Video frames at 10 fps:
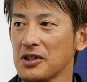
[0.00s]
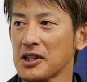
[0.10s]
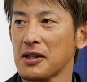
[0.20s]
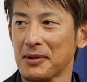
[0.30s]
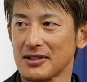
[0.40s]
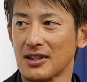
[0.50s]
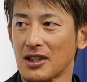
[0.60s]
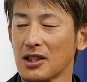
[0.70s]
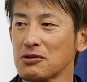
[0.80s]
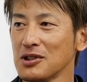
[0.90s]
ンになってますか
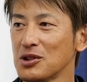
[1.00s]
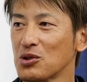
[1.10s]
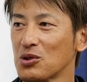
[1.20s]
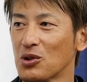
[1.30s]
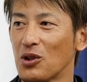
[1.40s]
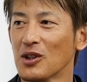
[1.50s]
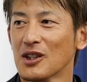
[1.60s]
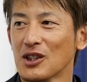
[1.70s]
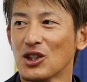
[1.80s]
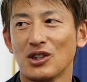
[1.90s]
逆にちょっと
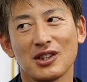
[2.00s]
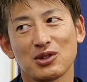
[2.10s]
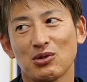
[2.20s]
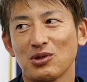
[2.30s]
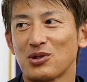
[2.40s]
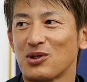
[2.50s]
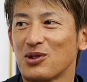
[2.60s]
いやそろそ